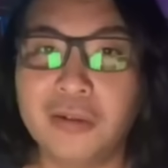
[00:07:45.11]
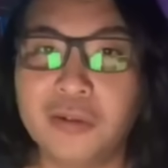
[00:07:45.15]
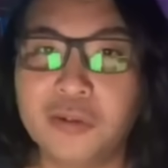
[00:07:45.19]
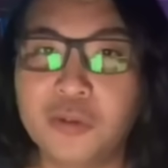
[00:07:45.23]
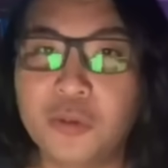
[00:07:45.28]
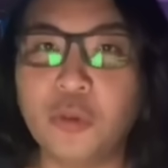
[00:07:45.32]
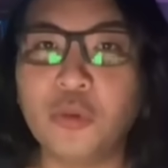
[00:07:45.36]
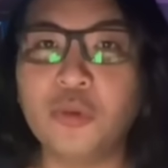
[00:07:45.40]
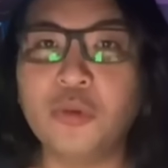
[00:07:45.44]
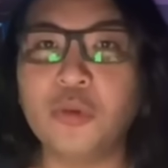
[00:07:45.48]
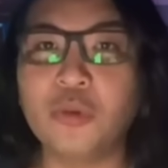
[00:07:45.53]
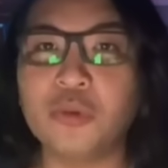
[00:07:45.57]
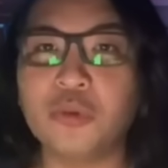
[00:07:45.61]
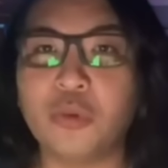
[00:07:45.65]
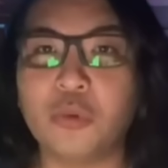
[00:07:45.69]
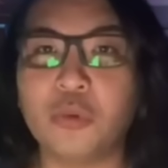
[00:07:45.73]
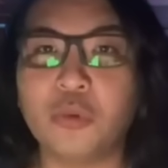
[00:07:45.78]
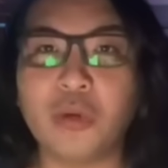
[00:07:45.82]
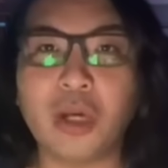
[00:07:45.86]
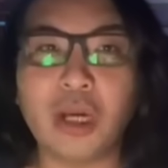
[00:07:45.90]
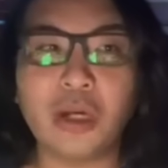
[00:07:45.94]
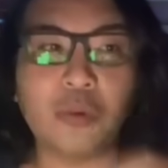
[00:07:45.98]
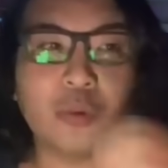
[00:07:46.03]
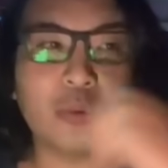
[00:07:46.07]
どの
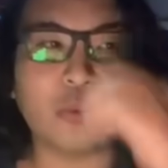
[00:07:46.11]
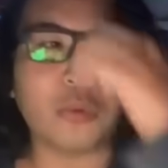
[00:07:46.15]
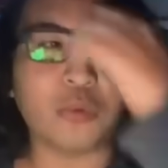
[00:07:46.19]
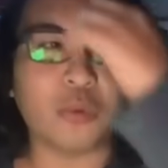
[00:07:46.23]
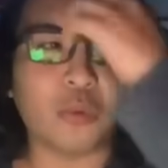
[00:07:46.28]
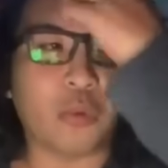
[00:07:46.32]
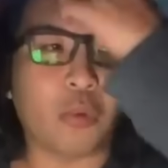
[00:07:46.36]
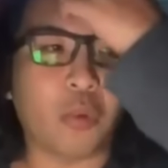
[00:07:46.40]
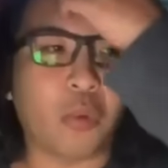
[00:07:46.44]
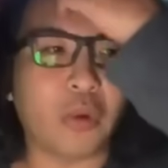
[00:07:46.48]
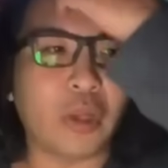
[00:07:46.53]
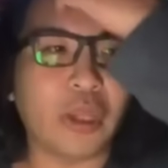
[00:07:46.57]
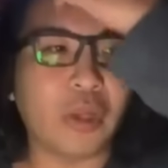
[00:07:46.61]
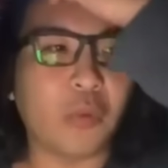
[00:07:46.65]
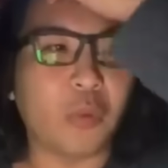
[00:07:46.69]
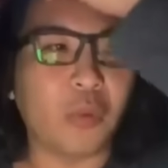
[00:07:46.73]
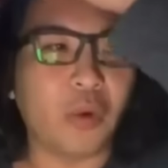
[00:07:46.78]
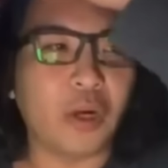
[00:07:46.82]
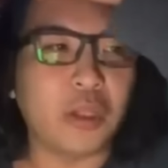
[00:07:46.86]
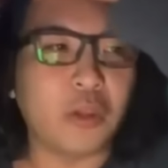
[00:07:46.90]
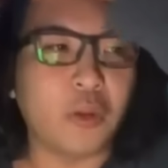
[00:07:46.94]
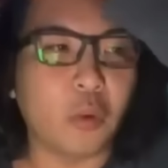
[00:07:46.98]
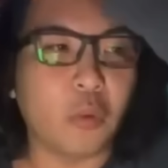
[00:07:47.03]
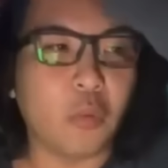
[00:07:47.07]
動画のことをこれ
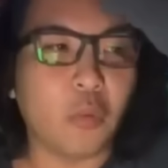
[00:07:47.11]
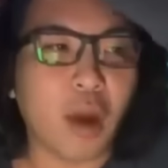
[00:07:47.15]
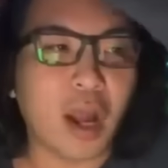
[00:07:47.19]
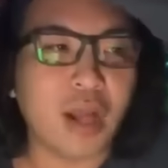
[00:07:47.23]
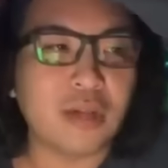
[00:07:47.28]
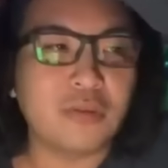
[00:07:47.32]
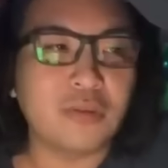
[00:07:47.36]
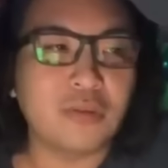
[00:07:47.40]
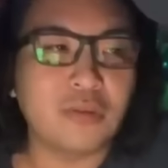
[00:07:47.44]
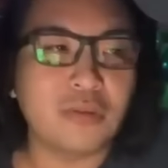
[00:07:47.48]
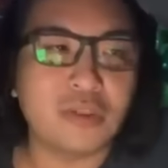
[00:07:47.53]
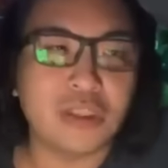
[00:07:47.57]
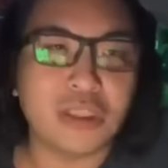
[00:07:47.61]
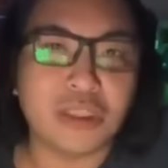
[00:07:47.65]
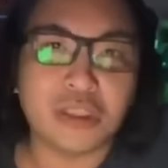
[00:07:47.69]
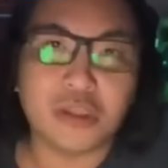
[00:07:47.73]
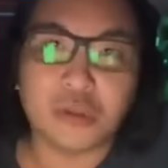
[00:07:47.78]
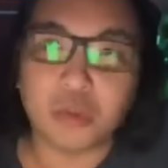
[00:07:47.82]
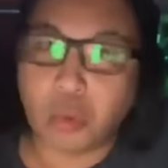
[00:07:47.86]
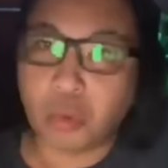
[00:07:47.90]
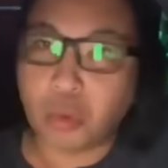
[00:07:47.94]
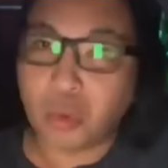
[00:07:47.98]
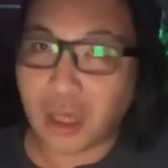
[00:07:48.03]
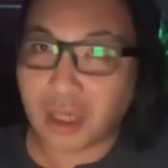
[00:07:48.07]
これの悪
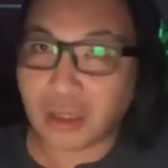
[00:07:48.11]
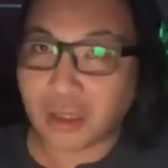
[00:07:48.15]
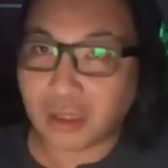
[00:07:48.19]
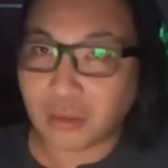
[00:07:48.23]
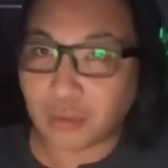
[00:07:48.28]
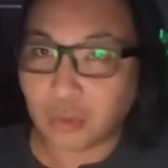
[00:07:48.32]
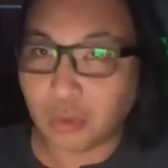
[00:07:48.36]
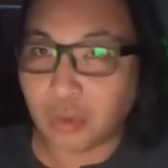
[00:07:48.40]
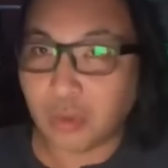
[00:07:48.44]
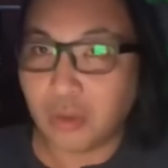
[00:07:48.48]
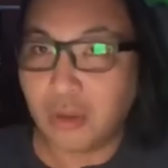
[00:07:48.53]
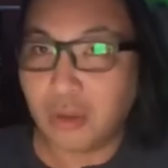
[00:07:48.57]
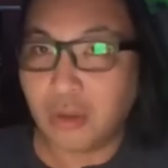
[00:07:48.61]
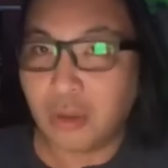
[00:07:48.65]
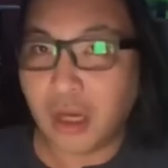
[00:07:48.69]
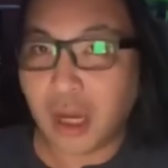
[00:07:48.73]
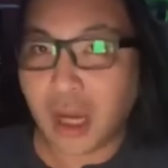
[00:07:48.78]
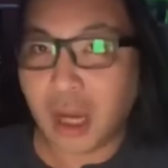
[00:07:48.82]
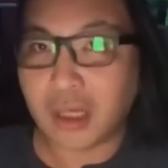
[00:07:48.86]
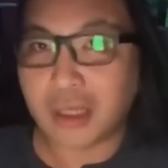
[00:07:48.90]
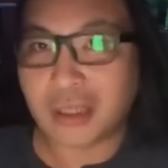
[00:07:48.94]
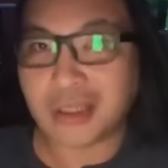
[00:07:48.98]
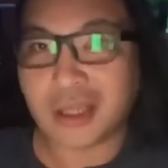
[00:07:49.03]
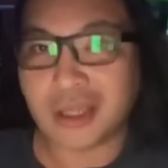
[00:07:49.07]
口動画だと
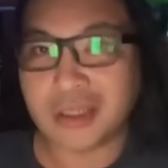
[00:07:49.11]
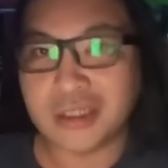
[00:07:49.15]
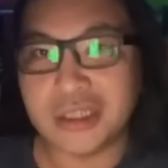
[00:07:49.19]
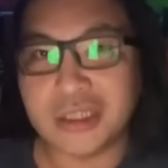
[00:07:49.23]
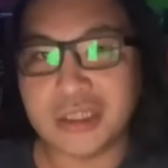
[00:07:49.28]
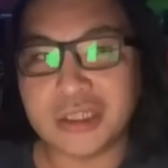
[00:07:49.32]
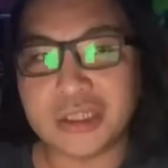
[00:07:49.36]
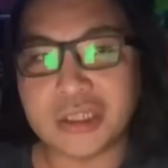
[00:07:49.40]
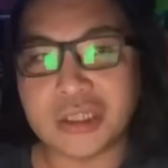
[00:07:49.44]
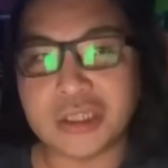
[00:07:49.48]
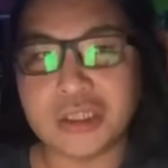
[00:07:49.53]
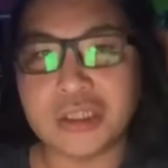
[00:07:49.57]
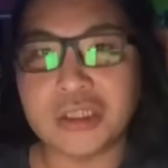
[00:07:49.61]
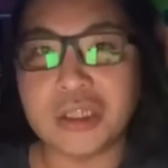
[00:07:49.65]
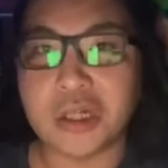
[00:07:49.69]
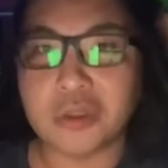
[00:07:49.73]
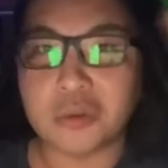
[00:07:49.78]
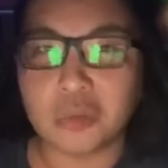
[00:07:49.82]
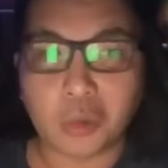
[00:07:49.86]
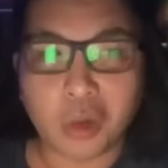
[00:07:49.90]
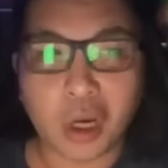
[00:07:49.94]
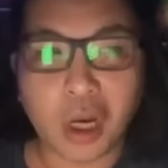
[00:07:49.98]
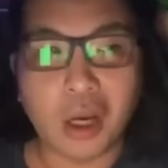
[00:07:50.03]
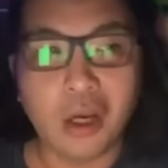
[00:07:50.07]
あなた認識して
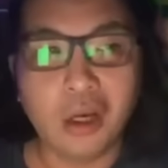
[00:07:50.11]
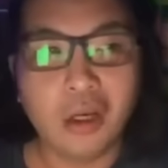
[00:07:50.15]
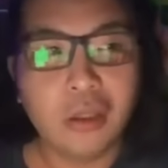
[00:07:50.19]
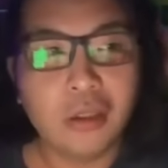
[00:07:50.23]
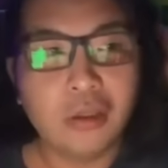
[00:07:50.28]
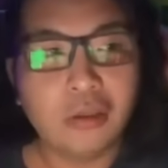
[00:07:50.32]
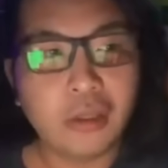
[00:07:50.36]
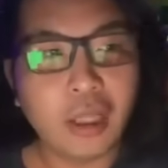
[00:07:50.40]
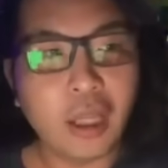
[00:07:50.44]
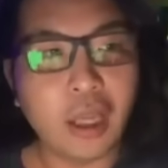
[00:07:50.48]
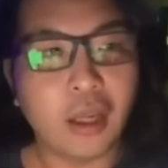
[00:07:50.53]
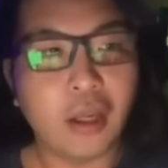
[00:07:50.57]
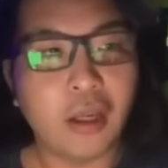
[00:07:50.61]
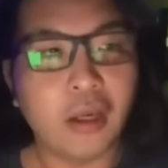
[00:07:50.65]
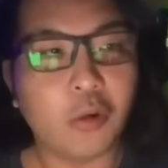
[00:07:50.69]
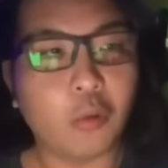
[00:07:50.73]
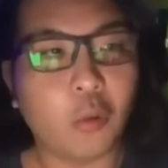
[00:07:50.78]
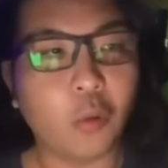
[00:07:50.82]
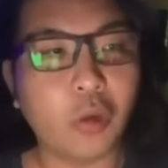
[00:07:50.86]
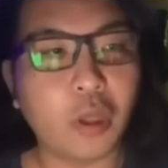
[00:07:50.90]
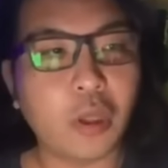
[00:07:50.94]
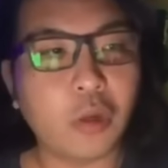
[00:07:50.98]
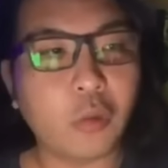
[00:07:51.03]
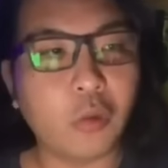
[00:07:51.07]
るのか。で、
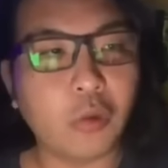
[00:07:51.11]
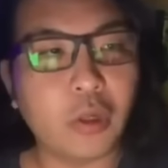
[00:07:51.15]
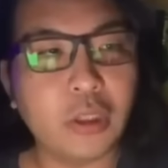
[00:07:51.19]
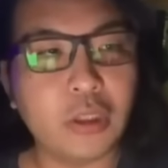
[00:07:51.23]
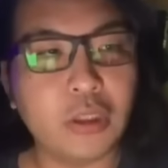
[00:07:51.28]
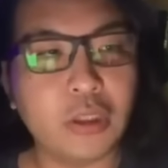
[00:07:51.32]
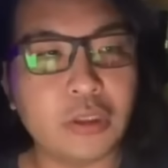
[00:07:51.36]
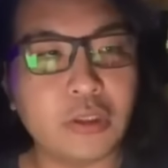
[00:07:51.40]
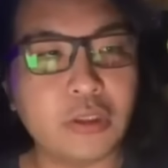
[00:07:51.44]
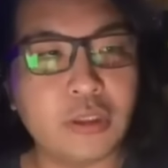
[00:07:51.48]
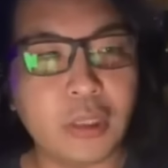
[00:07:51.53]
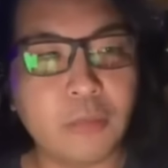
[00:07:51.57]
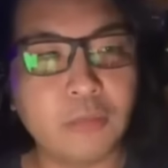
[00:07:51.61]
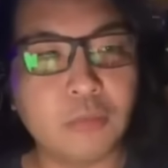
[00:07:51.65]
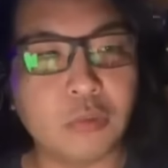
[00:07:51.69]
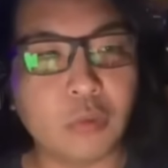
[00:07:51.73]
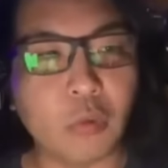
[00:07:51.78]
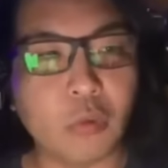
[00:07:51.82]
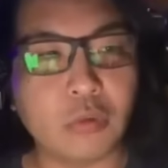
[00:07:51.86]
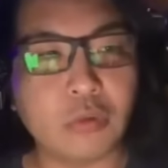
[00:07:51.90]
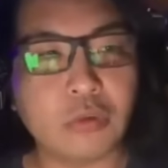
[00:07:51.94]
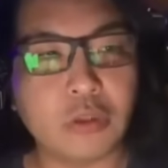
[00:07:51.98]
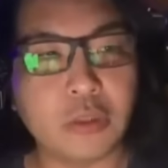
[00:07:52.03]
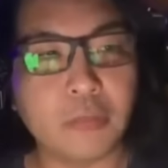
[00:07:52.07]
これこれに全部
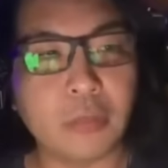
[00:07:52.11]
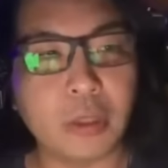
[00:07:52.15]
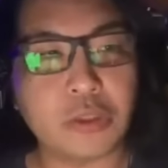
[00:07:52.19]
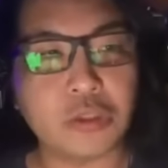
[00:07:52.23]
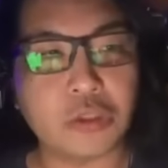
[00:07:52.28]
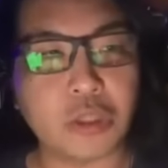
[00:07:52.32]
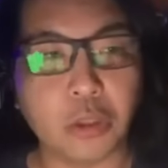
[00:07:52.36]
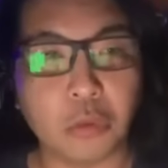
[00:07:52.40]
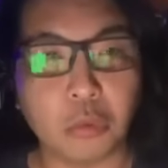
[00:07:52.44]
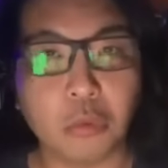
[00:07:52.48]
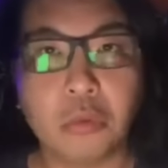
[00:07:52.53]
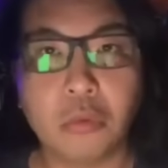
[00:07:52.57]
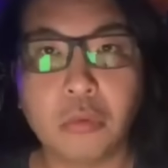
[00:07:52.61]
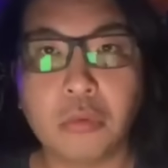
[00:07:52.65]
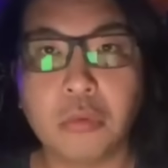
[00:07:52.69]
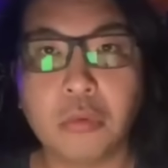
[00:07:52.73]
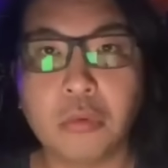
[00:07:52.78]
送りましたよ。